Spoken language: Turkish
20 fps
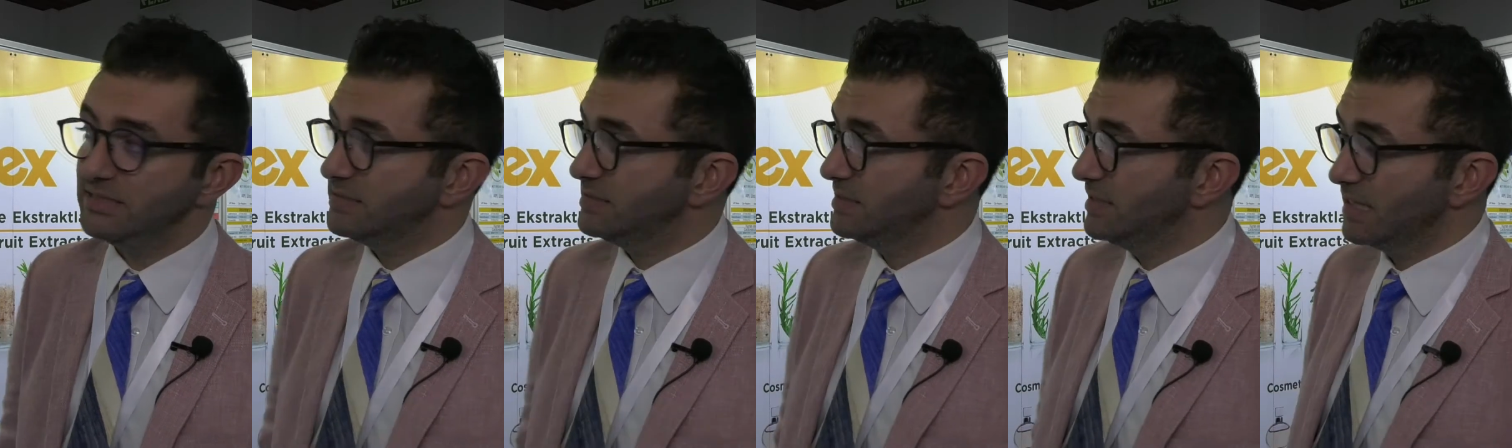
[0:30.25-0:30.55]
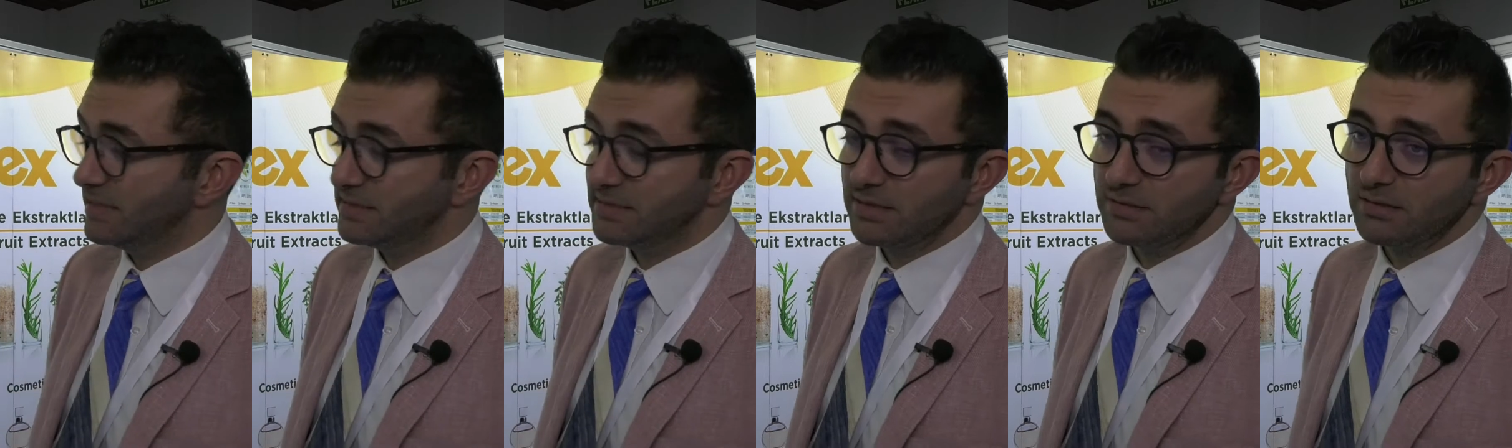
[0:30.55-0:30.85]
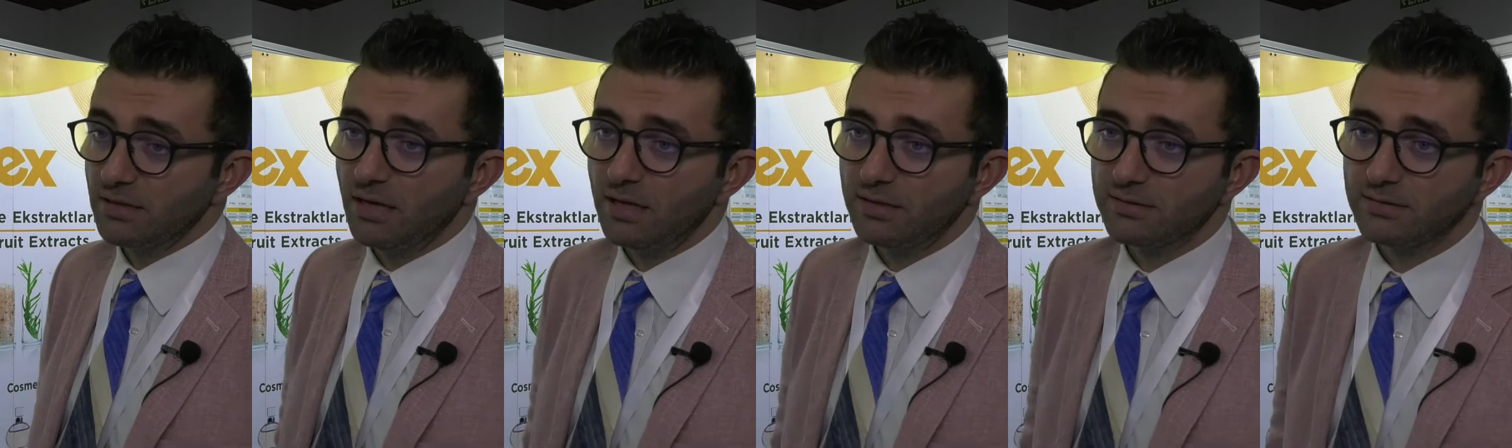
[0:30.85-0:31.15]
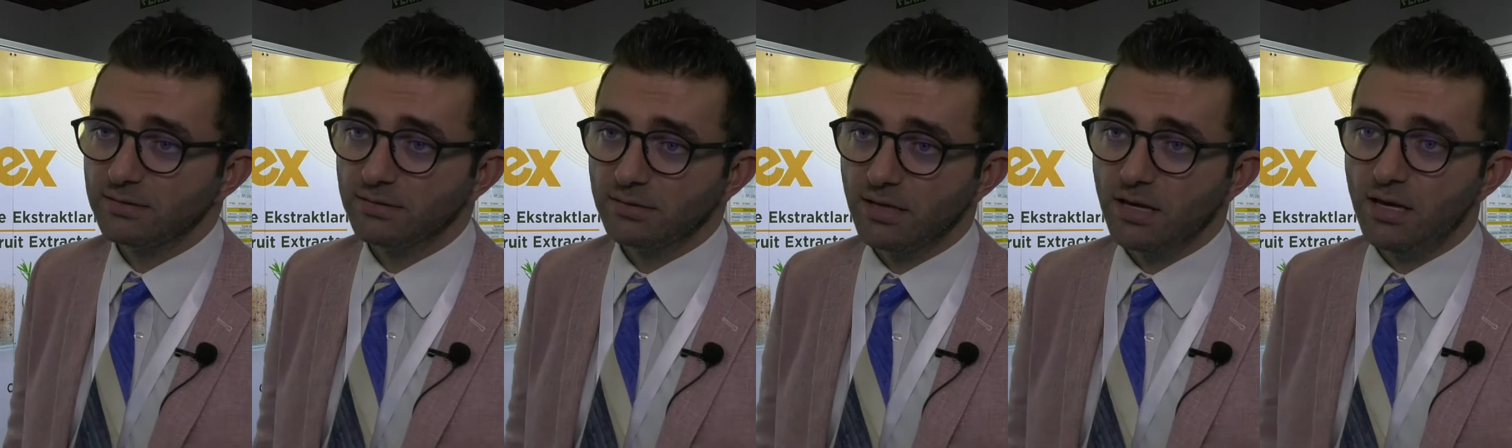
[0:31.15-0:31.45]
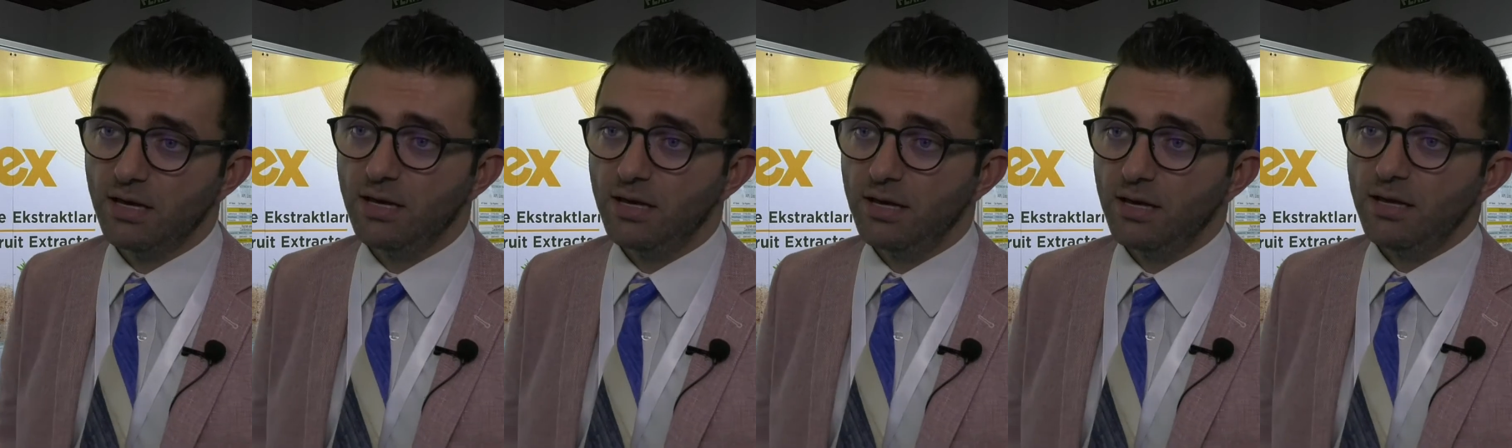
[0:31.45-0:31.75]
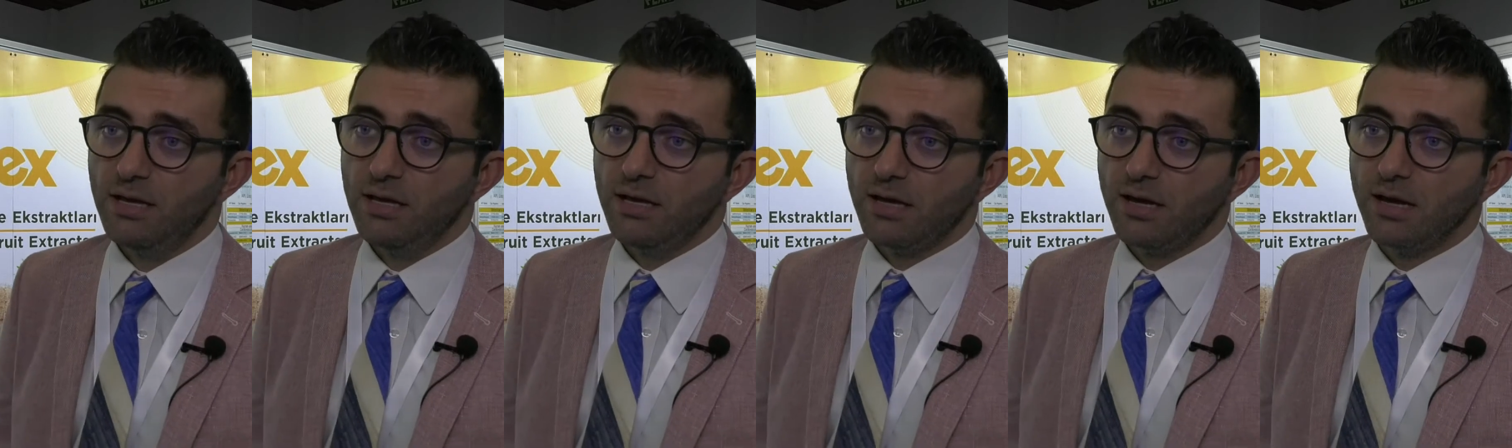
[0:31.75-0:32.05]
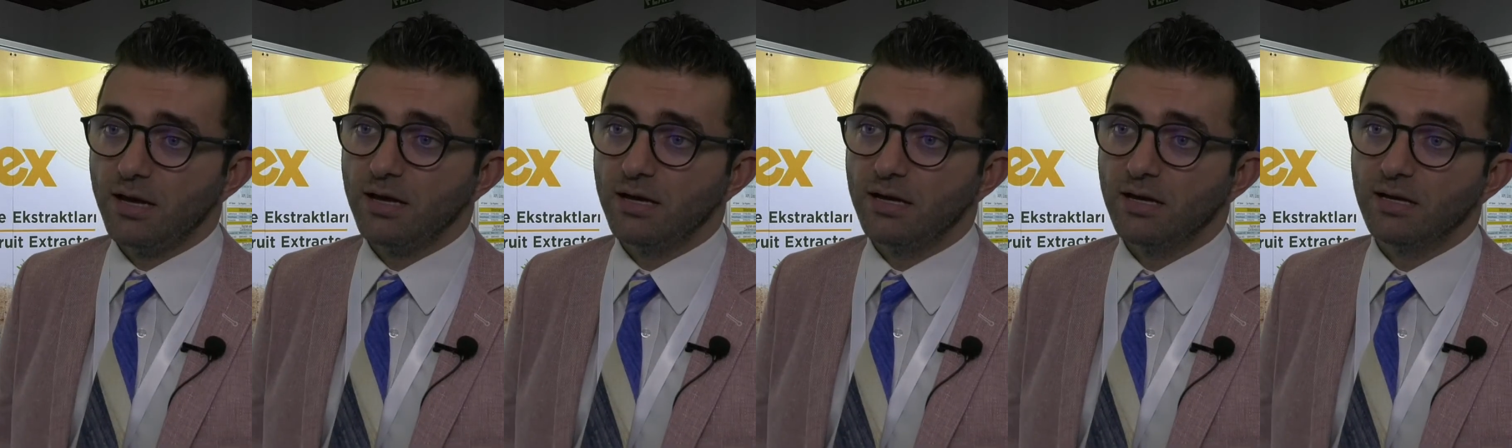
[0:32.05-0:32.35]
Distilex adı altında
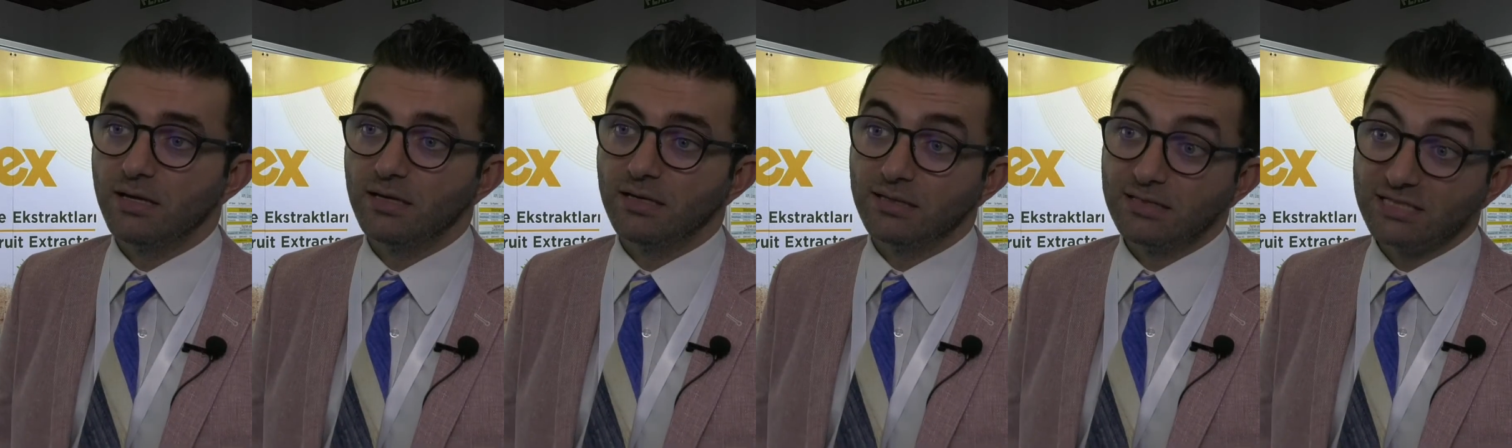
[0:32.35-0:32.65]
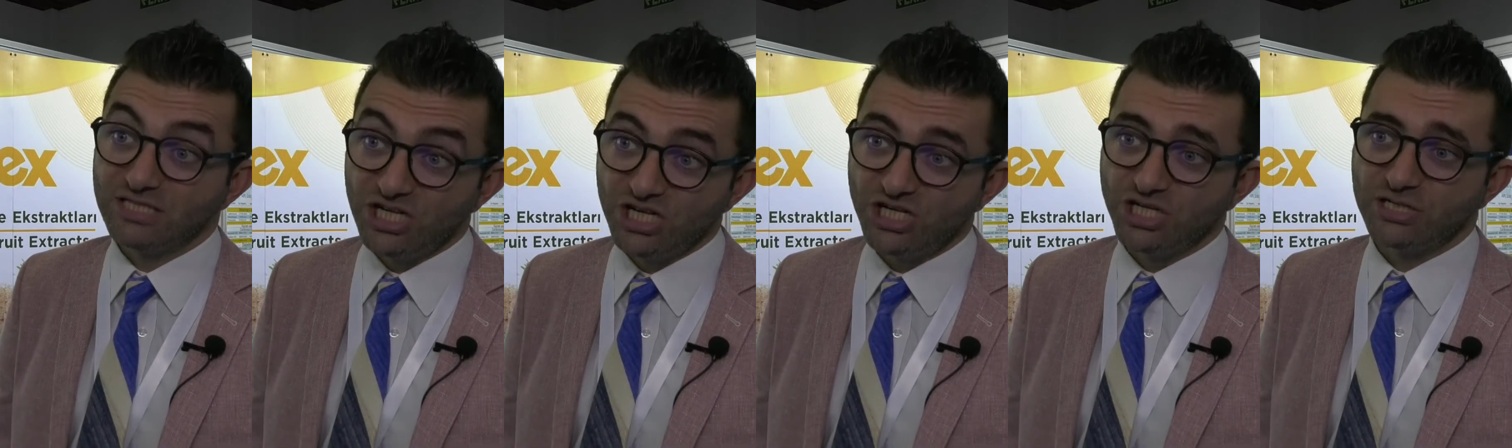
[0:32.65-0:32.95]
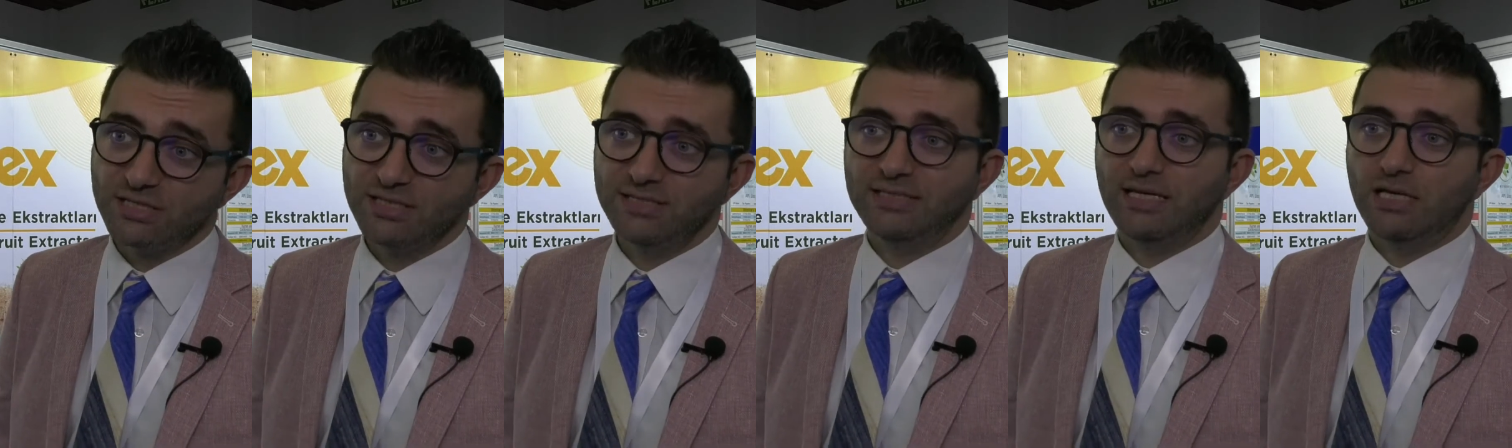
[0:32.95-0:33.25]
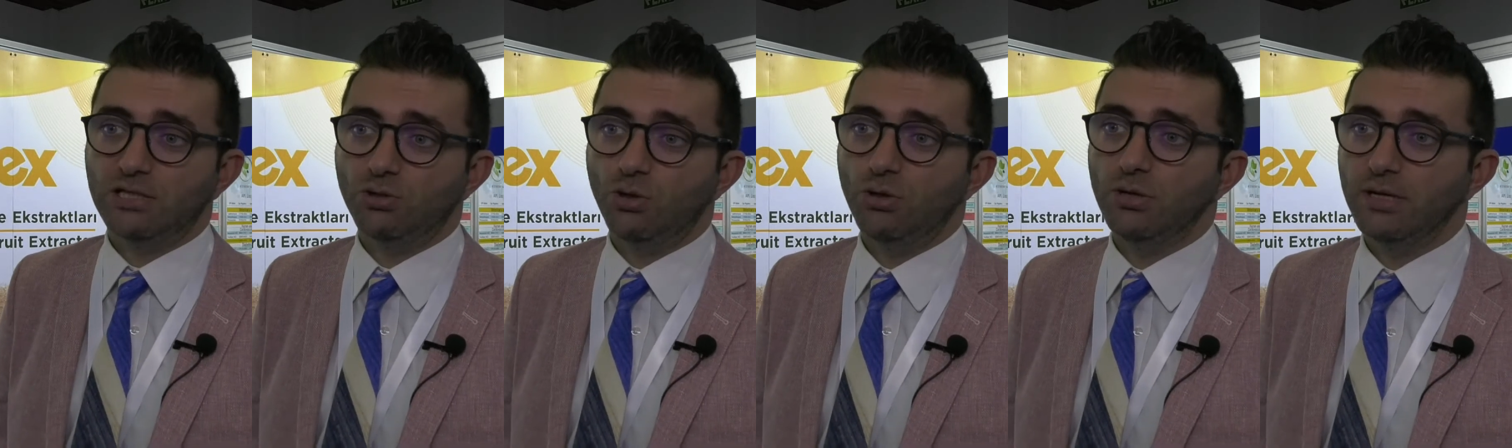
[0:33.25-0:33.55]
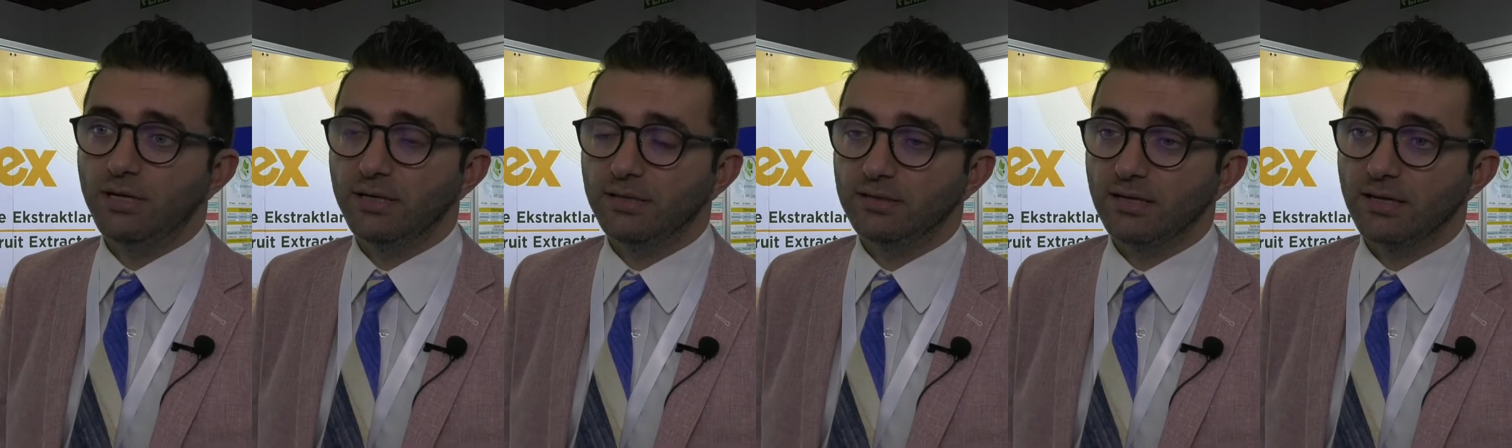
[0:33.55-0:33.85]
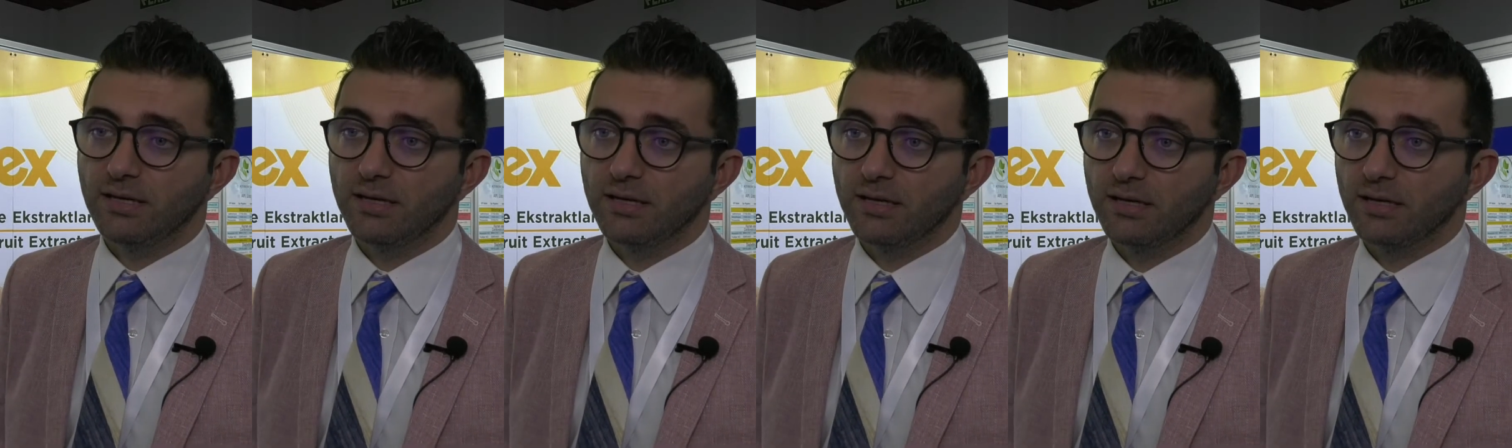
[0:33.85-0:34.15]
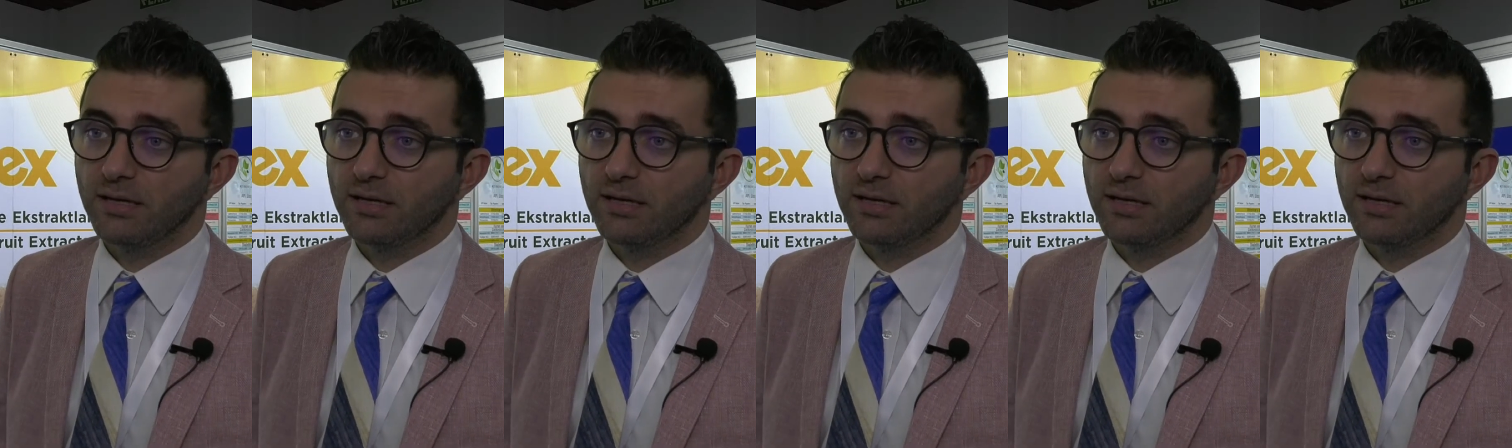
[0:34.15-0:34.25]
çeşitli sektörlere de